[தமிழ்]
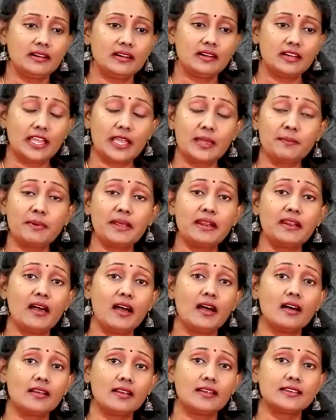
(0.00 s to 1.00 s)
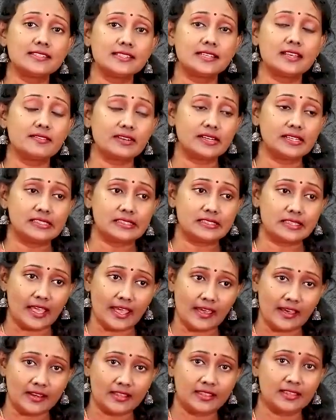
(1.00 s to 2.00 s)
ஏ பி நாகராஜன் அவர்கள்
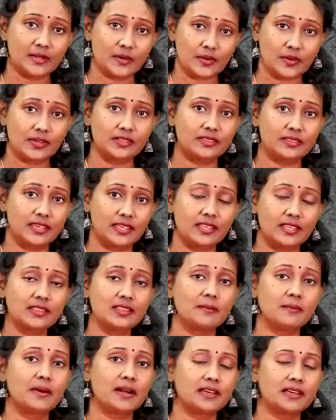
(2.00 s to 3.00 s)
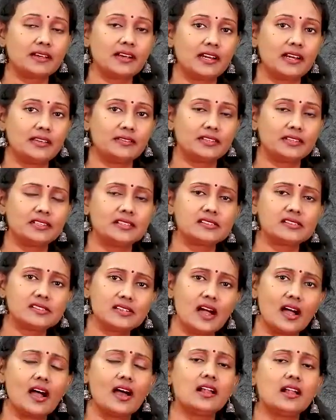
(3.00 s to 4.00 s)
தயாரித்து கொடுத்த இந்த படங்களை வந்து
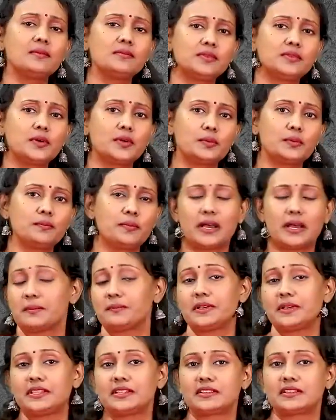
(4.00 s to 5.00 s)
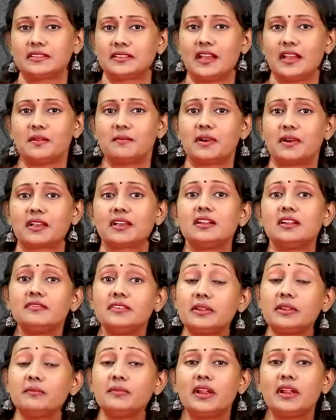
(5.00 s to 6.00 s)
காலந்தோறும் பார்ப்பதற்கு தான் மக்கள்
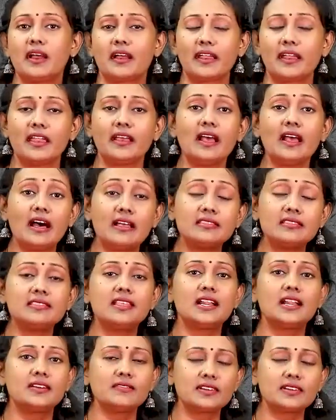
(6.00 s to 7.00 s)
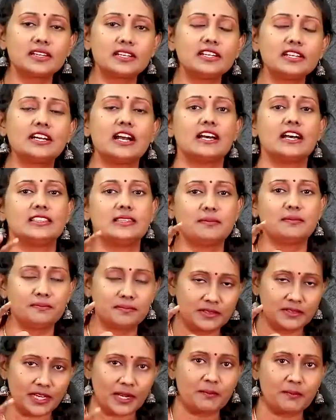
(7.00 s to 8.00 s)
விரும்பினாங்க ஏன்னா அந்த அளவுக்கு அந்த
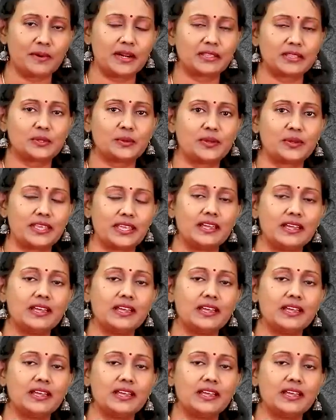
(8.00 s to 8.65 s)
திரைப்படத்தினுடைய